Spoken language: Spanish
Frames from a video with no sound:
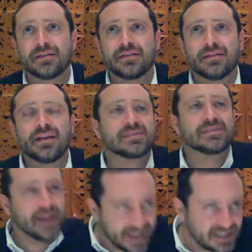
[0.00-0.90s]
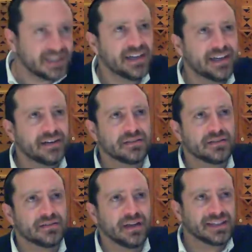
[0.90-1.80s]
y les van a exigir
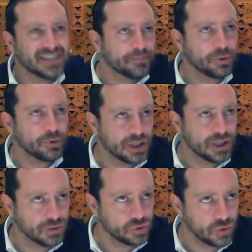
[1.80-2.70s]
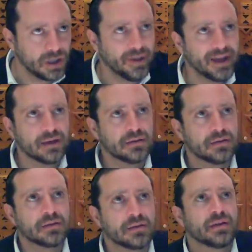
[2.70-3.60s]
el 100% de su nivel,
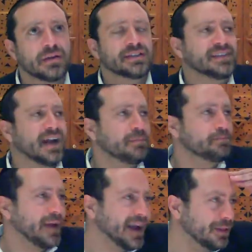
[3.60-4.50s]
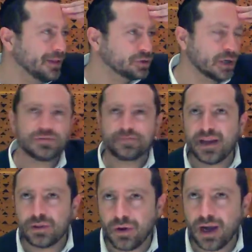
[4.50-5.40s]
estar pegados a lo
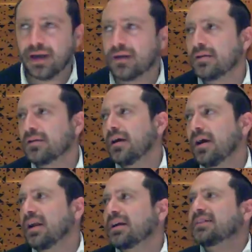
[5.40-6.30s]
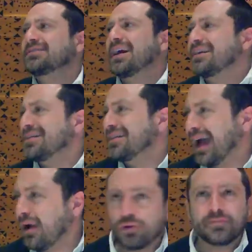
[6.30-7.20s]
espiritual, alcanzar
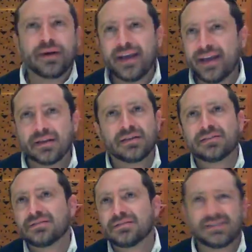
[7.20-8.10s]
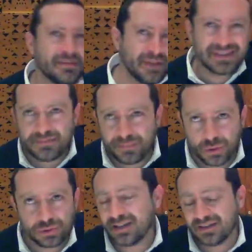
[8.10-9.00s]
la cumbre, cimas
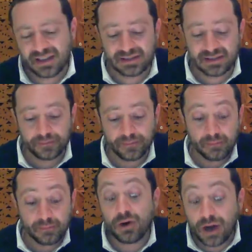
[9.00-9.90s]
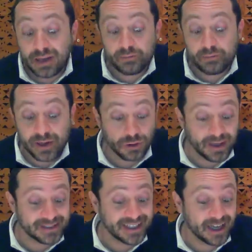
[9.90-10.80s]
importantes, pero hay
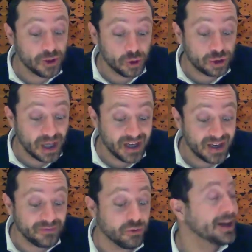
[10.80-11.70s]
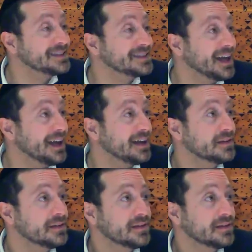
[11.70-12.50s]
personas que no tienen la fuerza